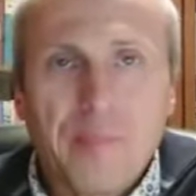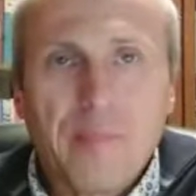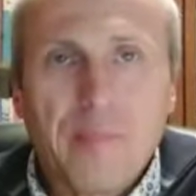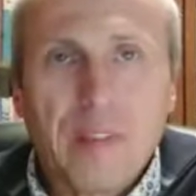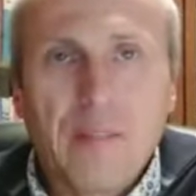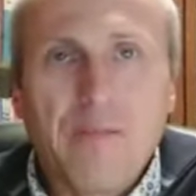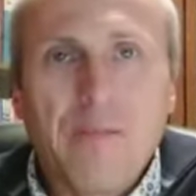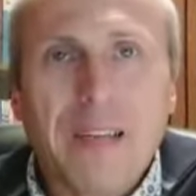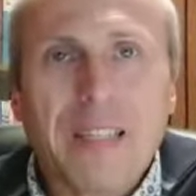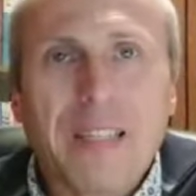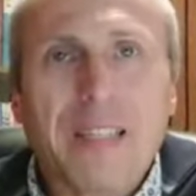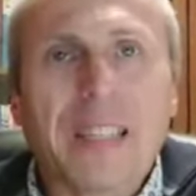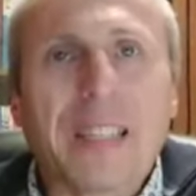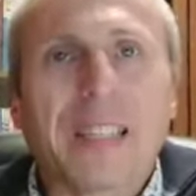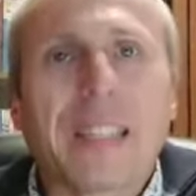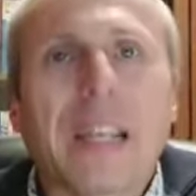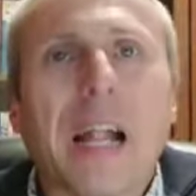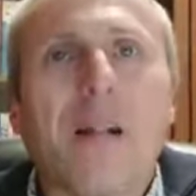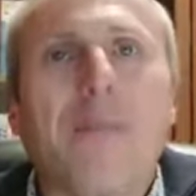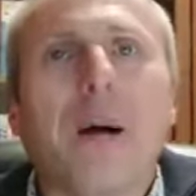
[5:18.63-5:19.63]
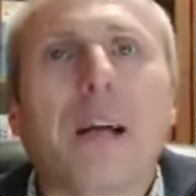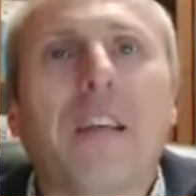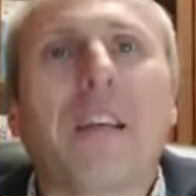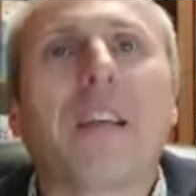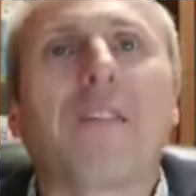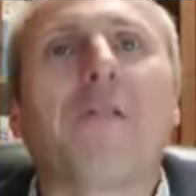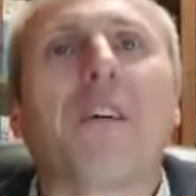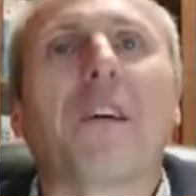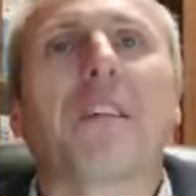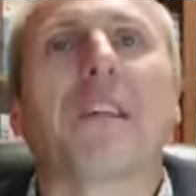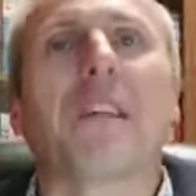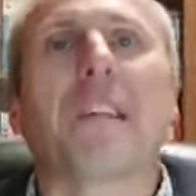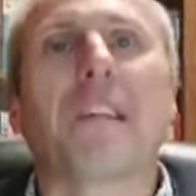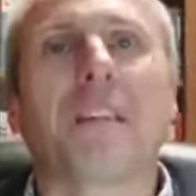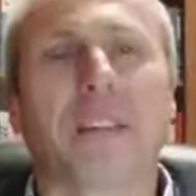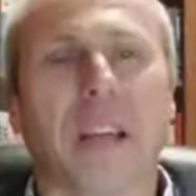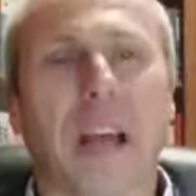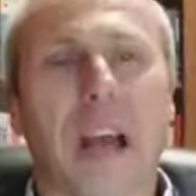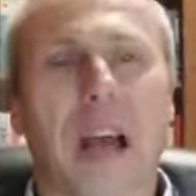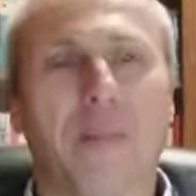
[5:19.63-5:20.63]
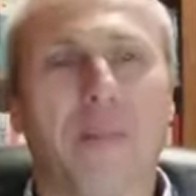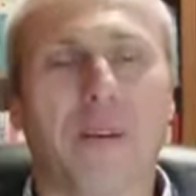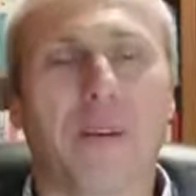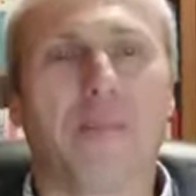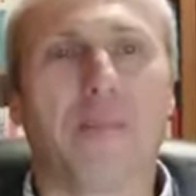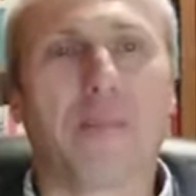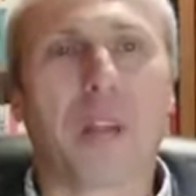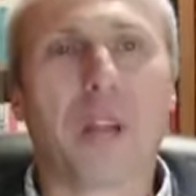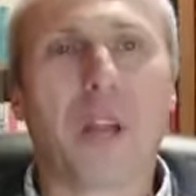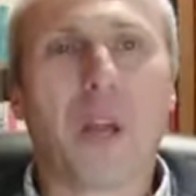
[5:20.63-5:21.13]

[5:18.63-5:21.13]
was ich selber nicht verdient habe.